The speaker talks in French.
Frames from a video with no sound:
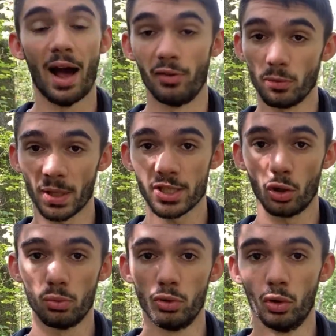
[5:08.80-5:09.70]
avant de partir au
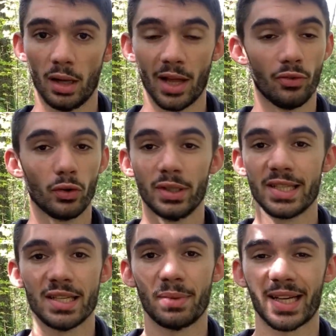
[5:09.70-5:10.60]
boulot, avant de
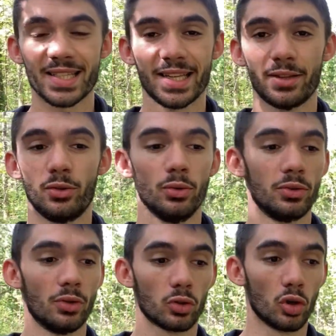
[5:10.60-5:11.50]
laisser ma casquette
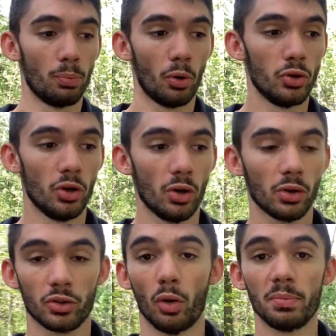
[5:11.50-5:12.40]
d'entrepreneur,
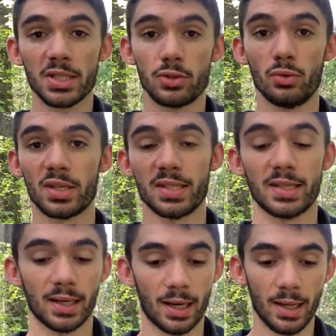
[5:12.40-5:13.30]
d'ambitieux,
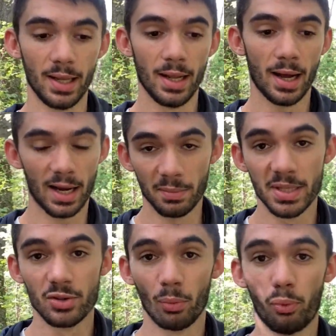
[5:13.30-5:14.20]
etc. à la
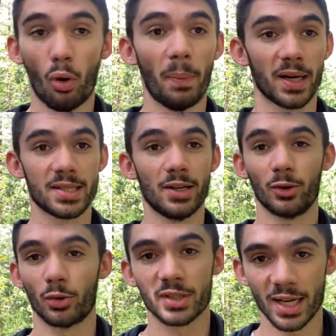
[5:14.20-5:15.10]
maison pour partir en
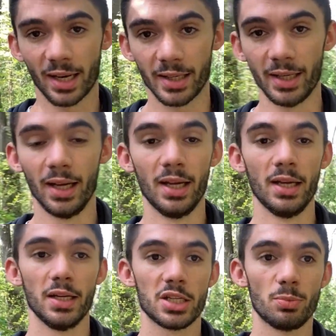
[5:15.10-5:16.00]
tant que salarié,
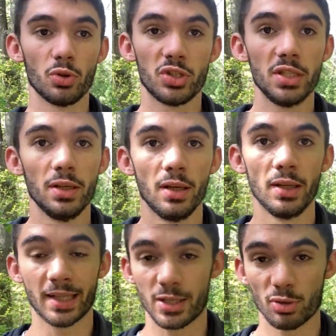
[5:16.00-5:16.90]
et je me dis,
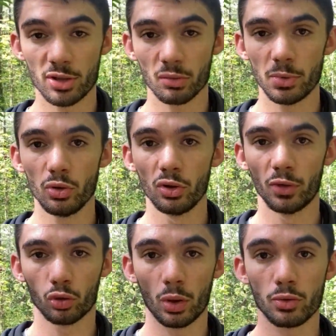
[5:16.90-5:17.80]
tu as 60 minutes devant
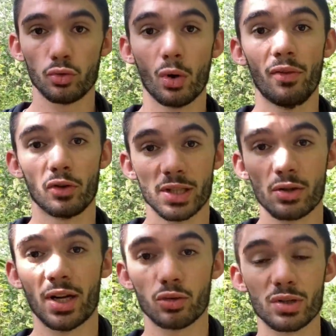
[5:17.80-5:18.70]
toi où tu dois avancer sur
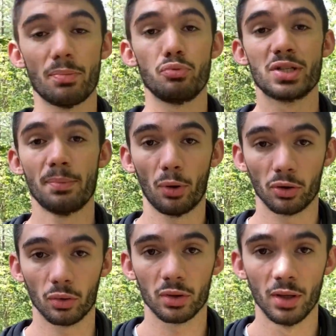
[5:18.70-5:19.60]
la chose la plus
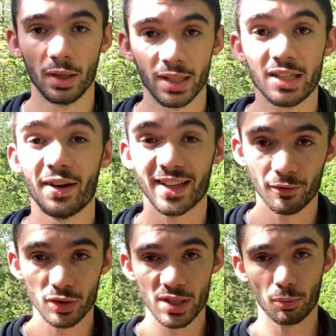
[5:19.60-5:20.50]
importante qui va
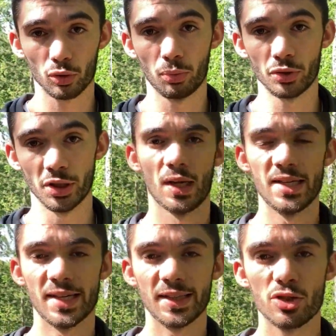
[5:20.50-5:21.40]
t'avancer pour ton projet. Et ça
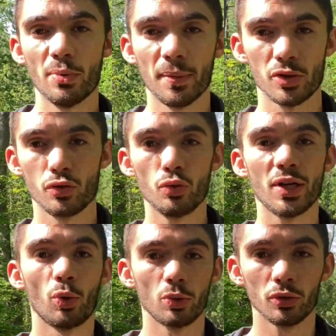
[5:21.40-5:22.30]
a été super parce que du coup, tu es
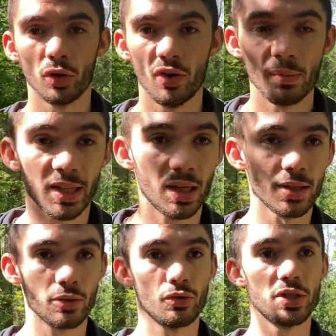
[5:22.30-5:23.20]
content de te lever le matin parce
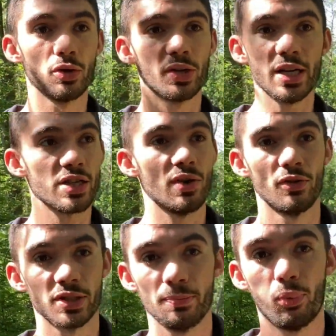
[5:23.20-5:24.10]
que tu dis OK, je vais
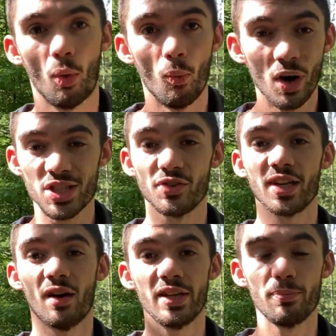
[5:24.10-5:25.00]
avancer pour moi, je vais
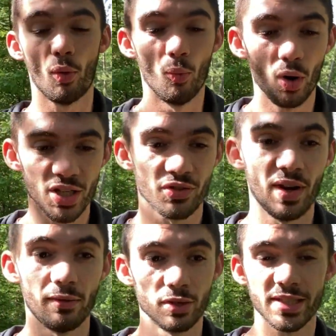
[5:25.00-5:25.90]
travailler pour moi, je vais
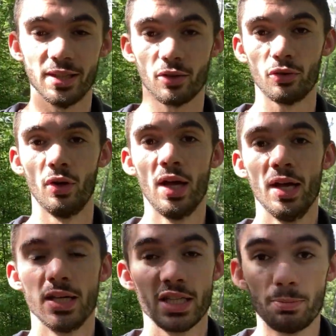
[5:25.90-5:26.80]
avancer alors que
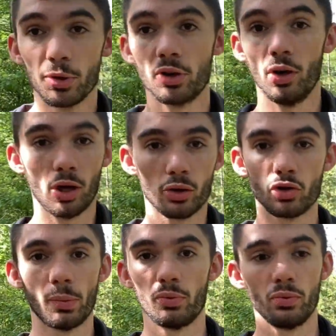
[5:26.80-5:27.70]
j'ai peu de temps, alors que
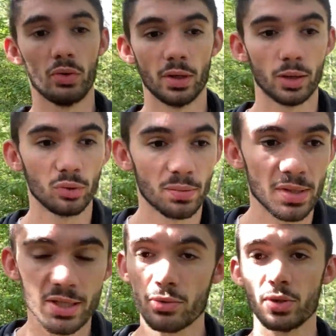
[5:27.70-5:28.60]
j'aurais pu euh, écouter mes
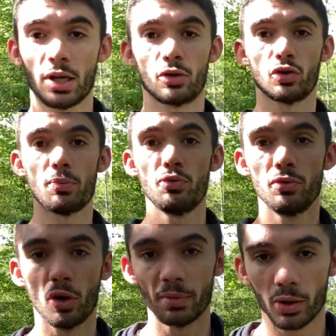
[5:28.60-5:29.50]
excuses, alors que j'aurais pu
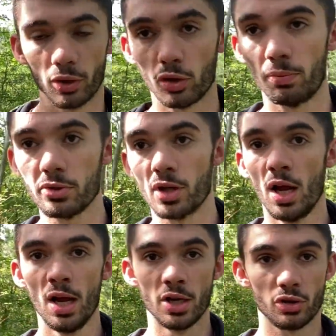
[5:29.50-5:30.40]
dormir une heure de plus.
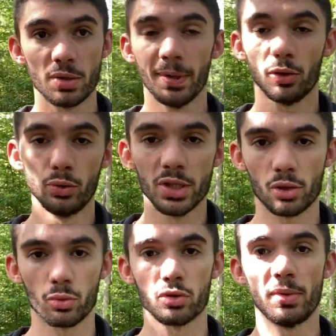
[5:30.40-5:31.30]
Je te dis pas de revenir sur
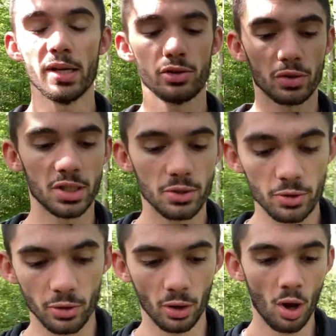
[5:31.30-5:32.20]
ton sommeil, je te dis juste
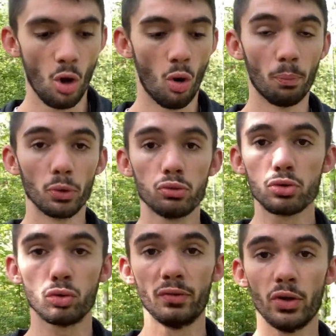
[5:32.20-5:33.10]
que on peut tous
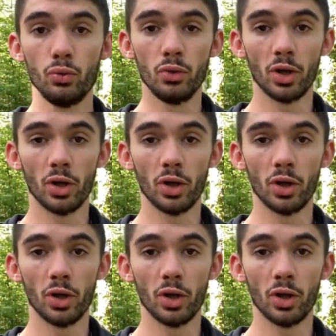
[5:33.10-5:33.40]
trouver une